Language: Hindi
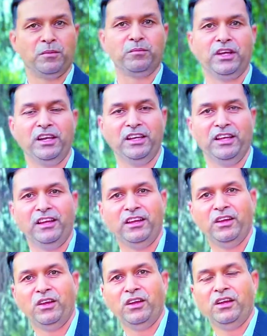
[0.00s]
सब के
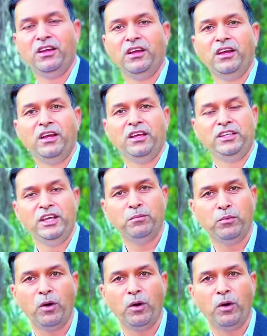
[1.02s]
लिए ये